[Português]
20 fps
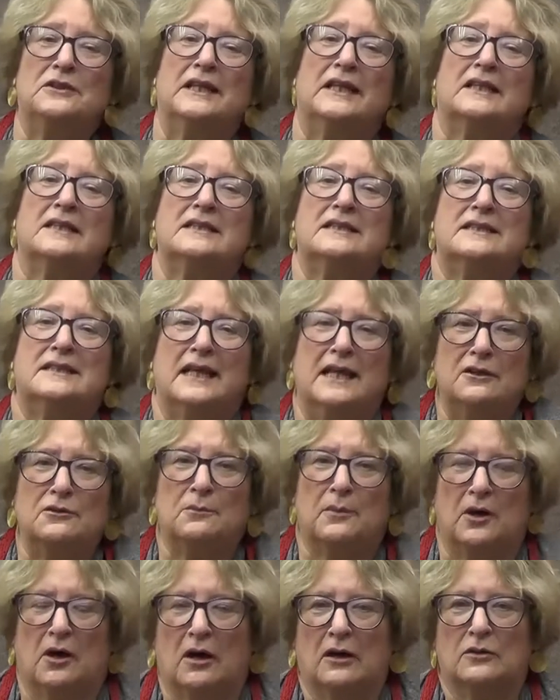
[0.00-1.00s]
terceiro
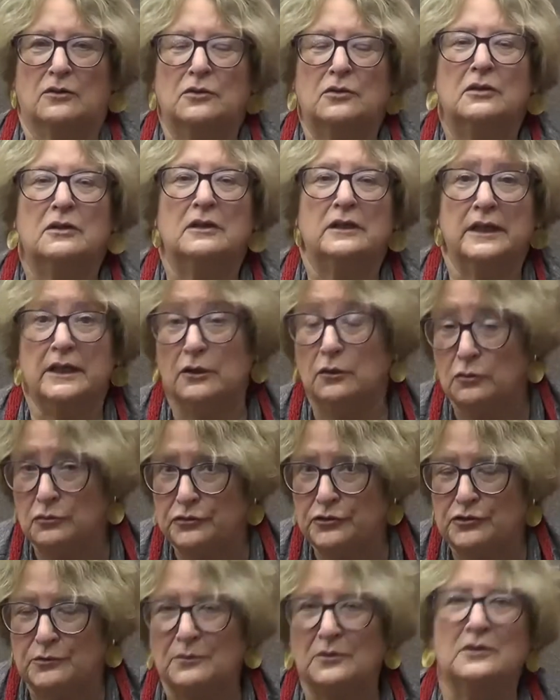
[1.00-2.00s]
bloco e
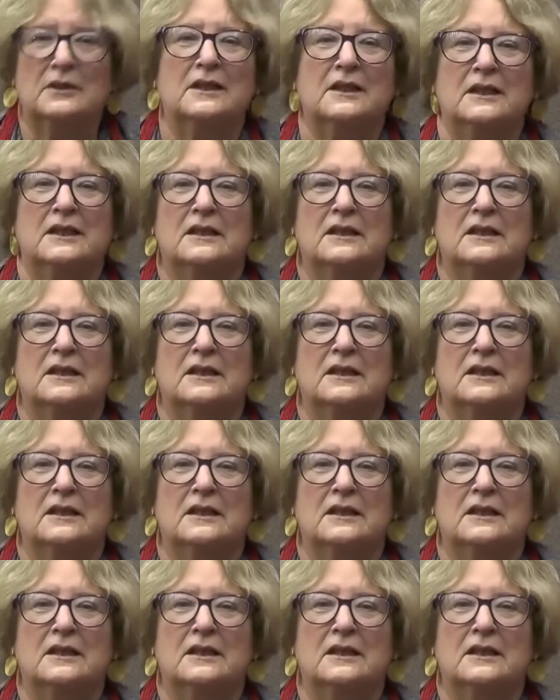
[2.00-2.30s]
último